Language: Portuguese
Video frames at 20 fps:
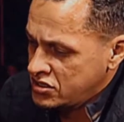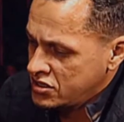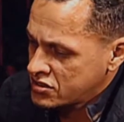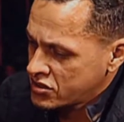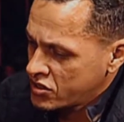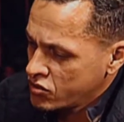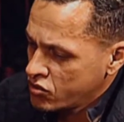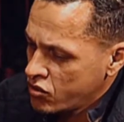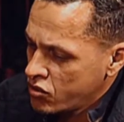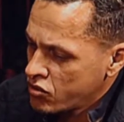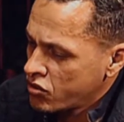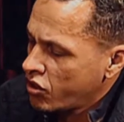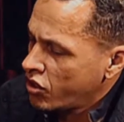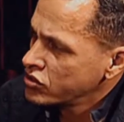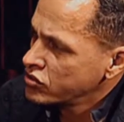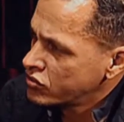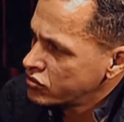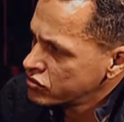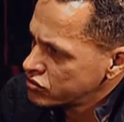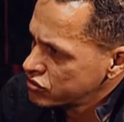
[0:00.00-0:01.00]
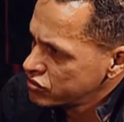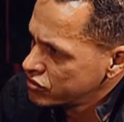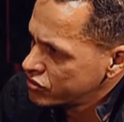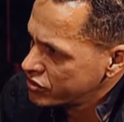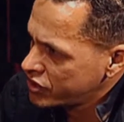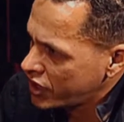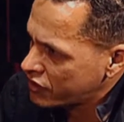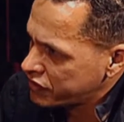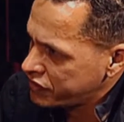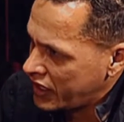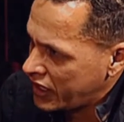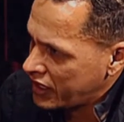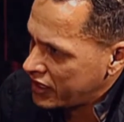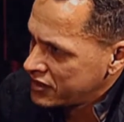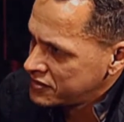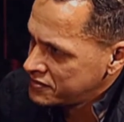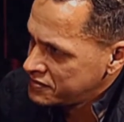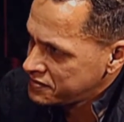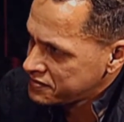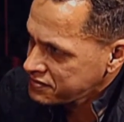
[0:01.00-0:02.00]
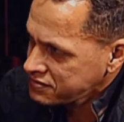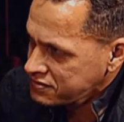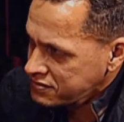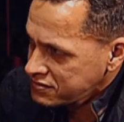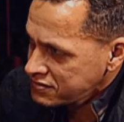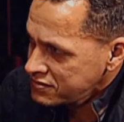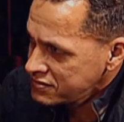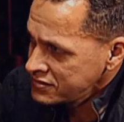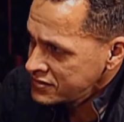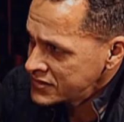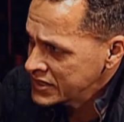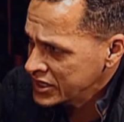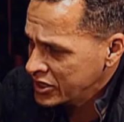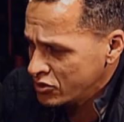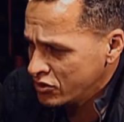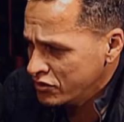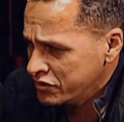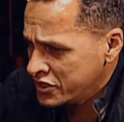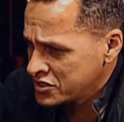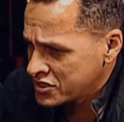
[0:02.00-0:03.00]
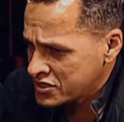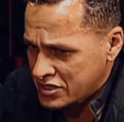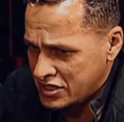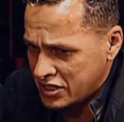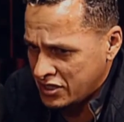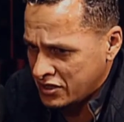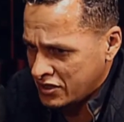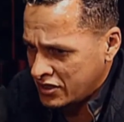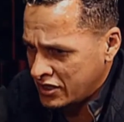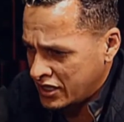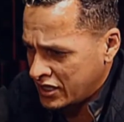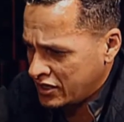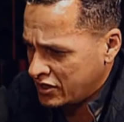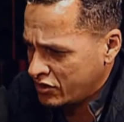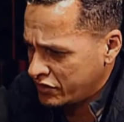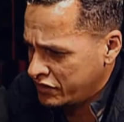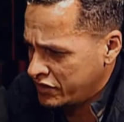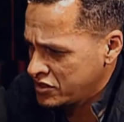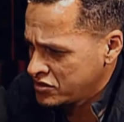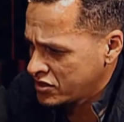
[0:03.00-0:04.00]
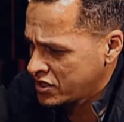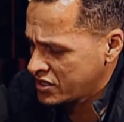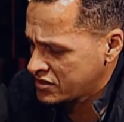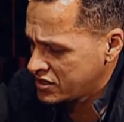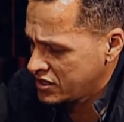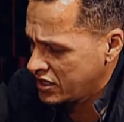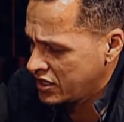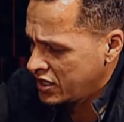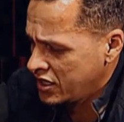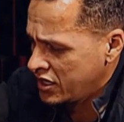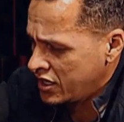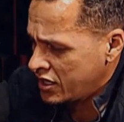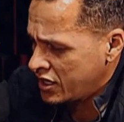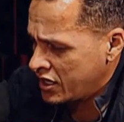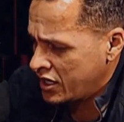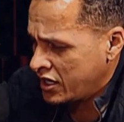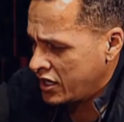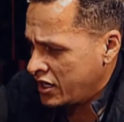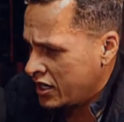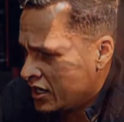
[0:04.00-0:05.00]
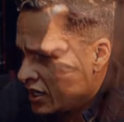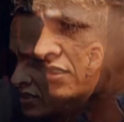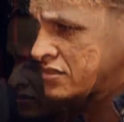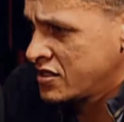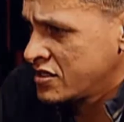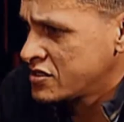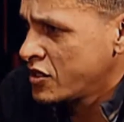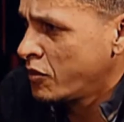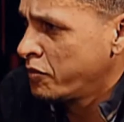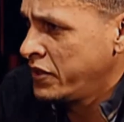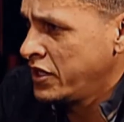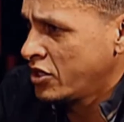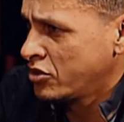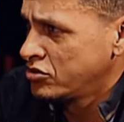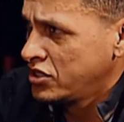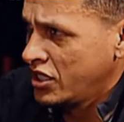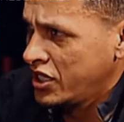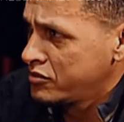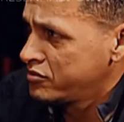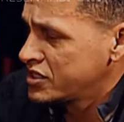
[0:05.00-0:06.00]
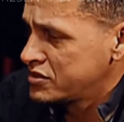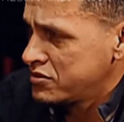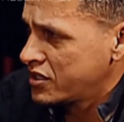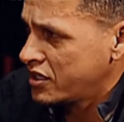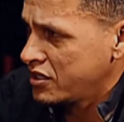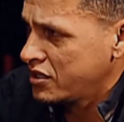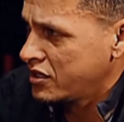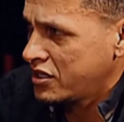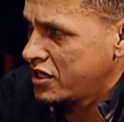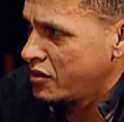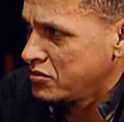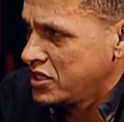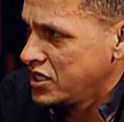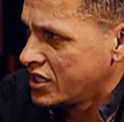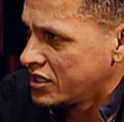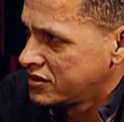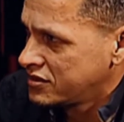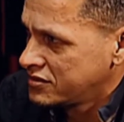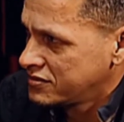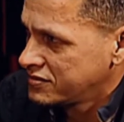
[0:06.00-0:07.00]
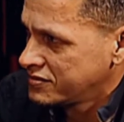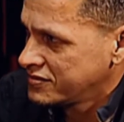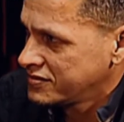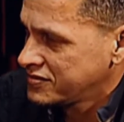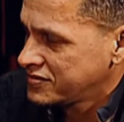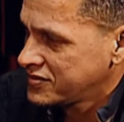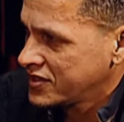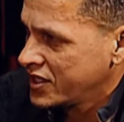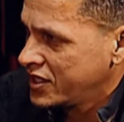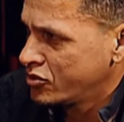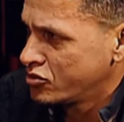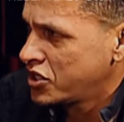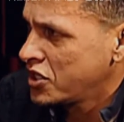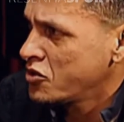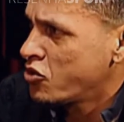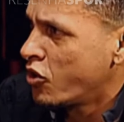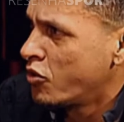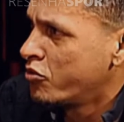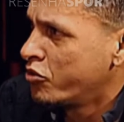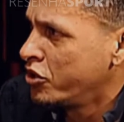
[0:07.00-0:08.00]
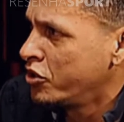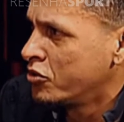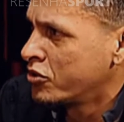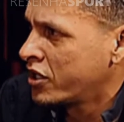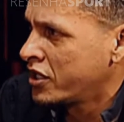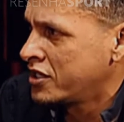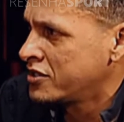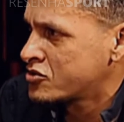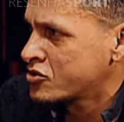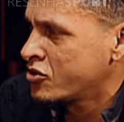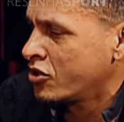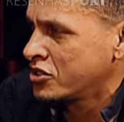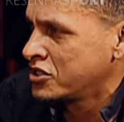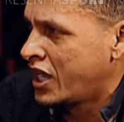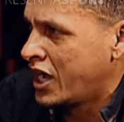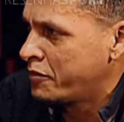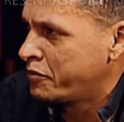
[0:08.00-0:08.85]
diz que eu concordo com tudo que o Neto fala. E eu não vejo assim, né? Eu vejo que, assim, é, às vezes a opinião dele é a mesma que, que a minha. Sim. E não tem como eu querer discordar,